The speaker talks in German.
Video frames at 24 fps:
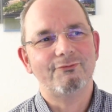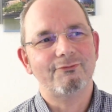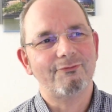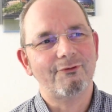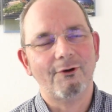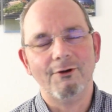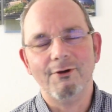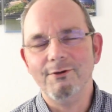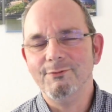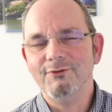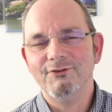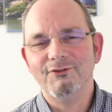
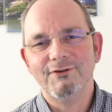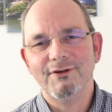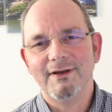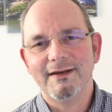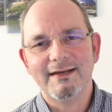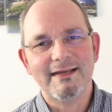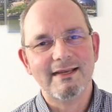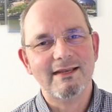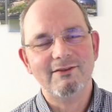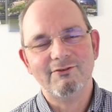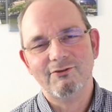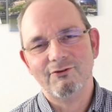freue mich da
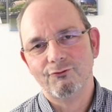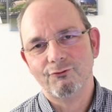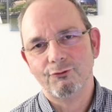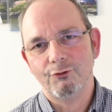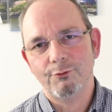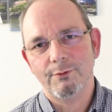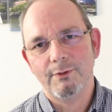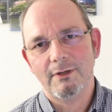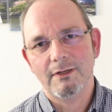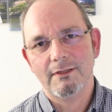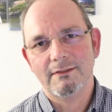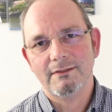riesig
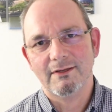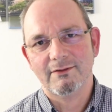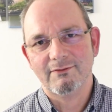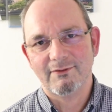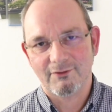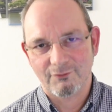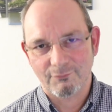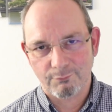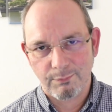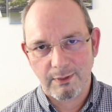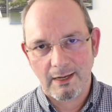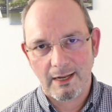drüber, dass
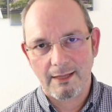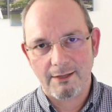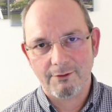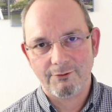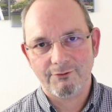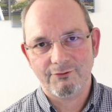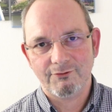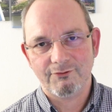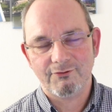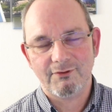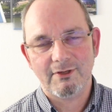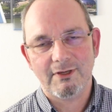das
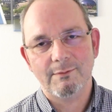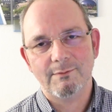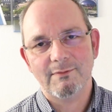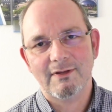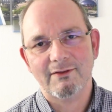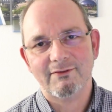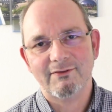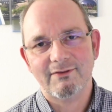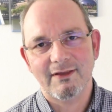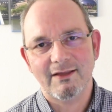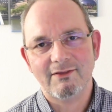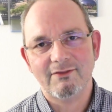Planungsteam
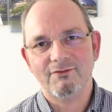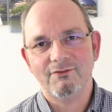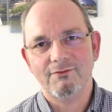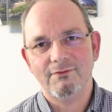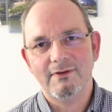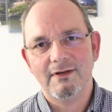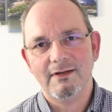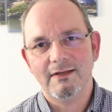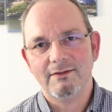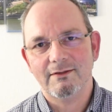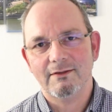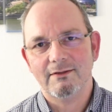das jetzt
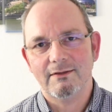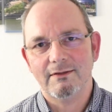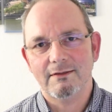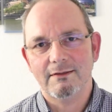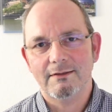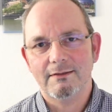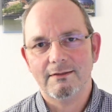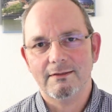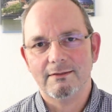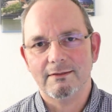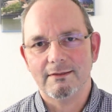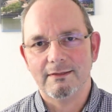wieder
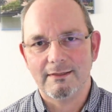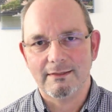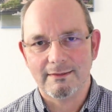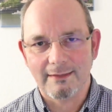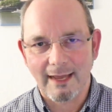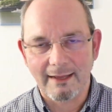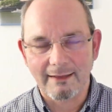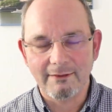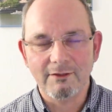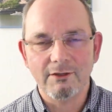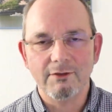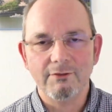äh, in
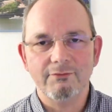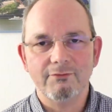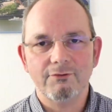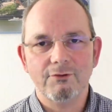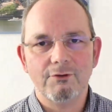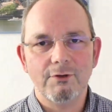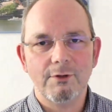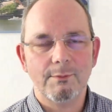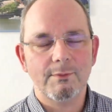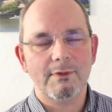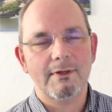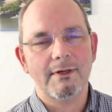Angriff
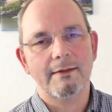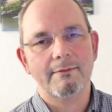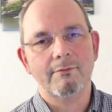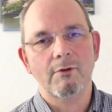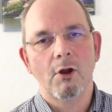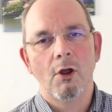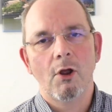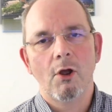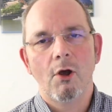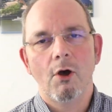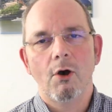genommen hat